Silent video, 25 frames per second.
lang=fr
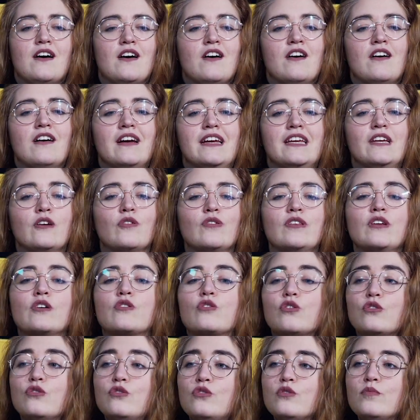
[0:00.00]
Euh, et on
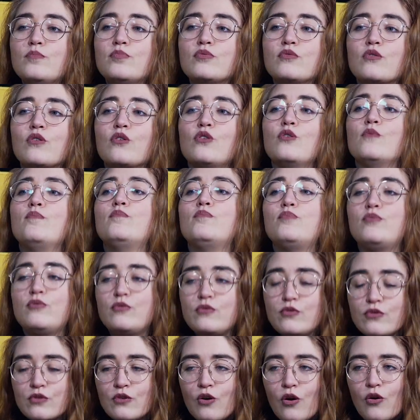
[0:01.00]
est connu pour le
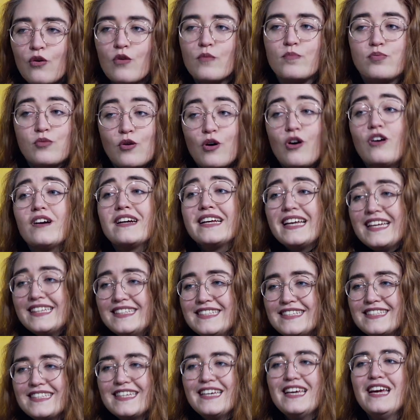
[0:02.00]
plus gros, pour
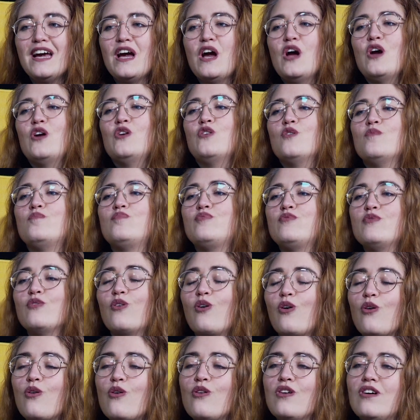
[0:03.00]
organiser le
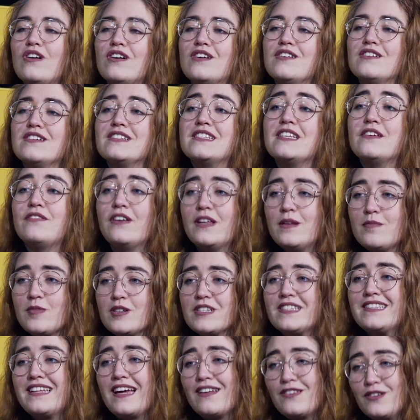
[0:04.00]
plus gros euh,
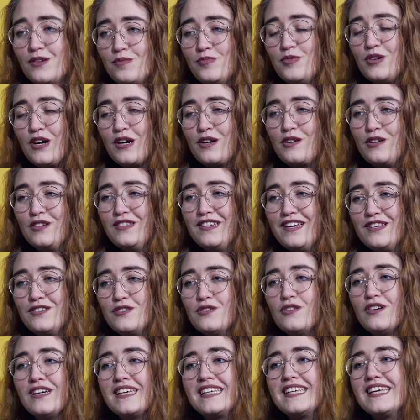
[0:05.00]
événement start-up de la Côte
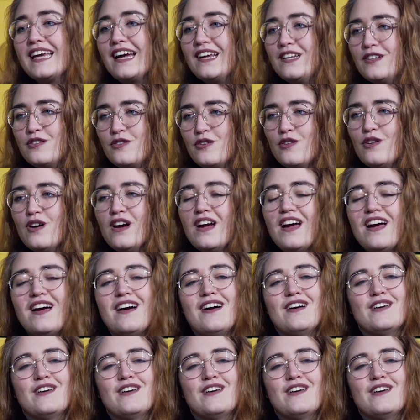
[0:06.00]
d'Azur qui a lieu